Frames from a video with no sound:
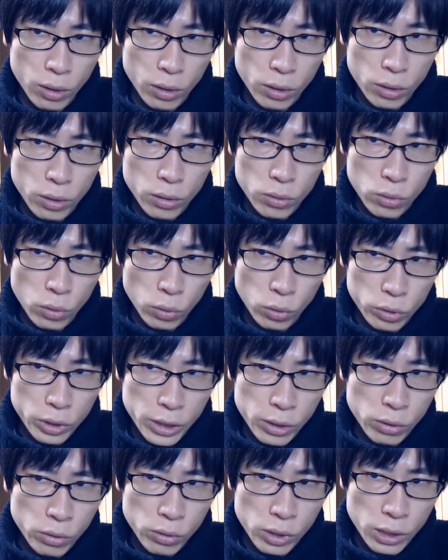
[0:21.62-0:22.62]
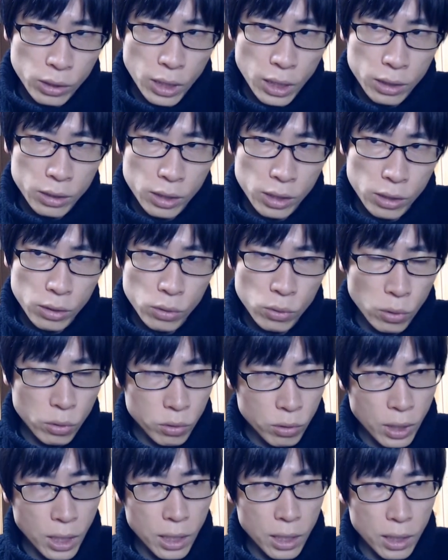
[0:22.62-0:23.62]
その血筋や親
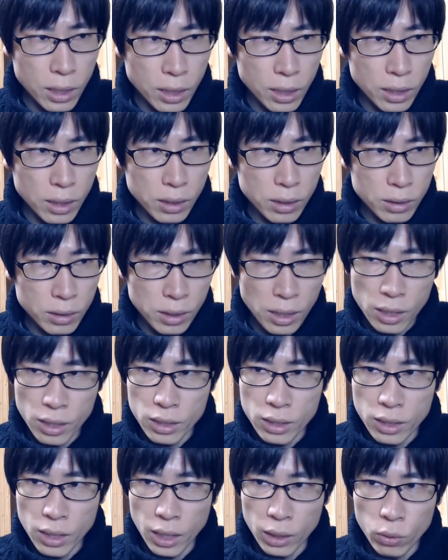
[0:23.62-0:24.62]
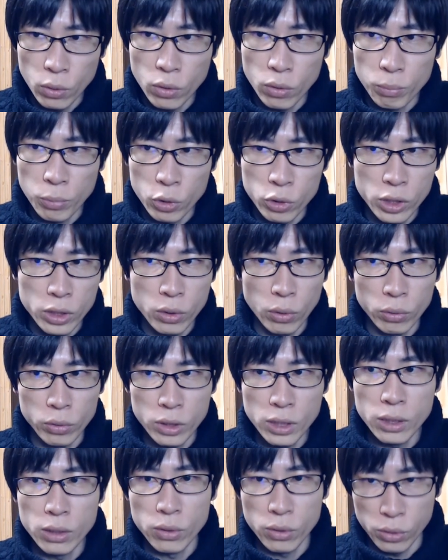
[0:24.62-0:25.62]
族が政治家のポジション
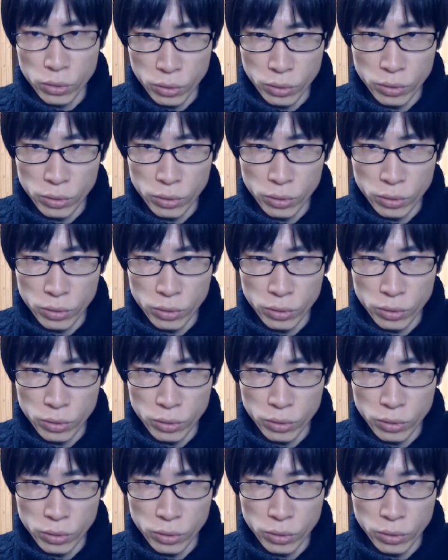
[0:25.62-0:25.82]
につく